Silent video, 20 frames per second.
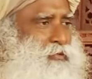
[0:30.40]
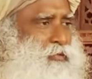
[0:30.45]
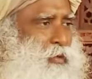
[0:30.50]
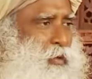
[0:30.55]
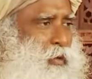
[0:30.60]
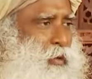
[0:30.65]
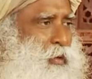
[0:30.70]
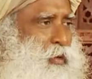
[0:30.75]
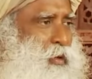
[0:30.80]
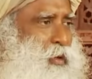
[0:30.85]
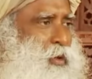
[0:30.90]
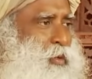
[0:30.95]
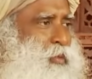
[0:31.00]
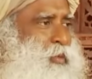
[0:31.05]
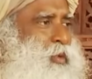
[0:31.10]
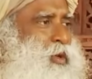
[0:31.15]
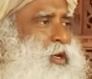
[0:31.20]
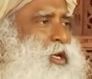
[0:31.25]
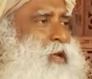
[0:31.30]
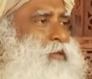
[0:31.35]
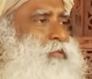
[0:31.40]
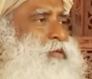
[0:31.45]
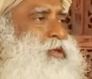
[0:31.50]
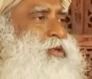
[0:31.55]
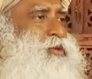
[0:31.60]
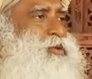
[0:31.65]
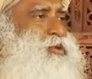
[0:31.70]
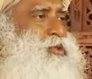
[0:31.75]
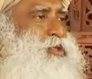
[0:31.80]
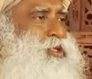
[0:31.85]
থাকুক না কেন
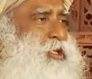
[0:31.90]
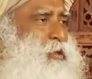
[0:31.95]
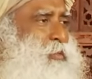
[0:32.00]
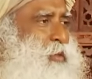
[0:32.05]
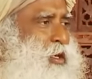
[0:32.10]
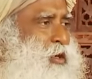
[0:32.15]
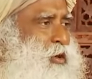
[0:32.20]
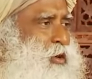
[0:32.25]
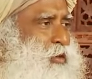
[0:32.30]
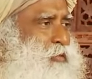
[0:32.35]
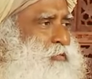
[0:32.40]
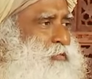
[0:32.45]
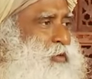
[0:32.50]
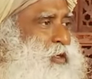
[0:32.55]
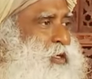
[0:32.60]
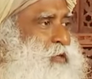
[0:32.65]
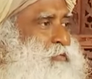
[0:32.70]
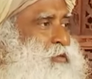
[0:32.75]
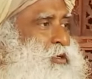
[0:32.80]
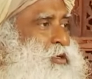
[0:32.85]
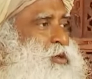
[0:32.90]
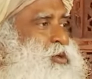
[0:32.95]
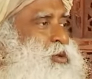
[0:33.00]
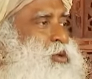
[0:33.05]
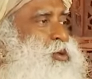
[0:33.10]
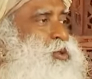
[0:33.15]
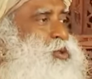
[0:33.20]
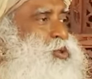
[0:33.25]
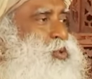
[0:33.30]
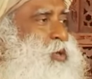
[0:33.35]
যাই স্বপ্ন দেখুন যাই লক্ষ্য
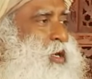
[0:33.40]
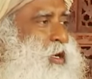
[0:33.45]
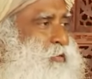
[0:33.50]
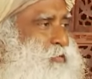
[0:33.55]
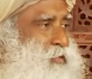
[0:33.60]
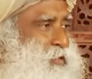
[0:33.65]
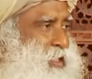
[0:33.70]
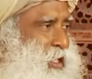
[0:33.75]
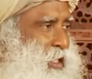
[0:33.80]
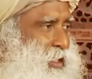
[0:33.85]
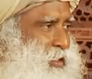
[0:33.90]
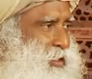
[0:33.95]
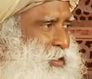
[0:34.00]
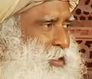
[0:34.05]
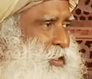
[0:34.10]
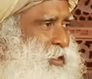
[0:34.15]
স্থির করে থাকুন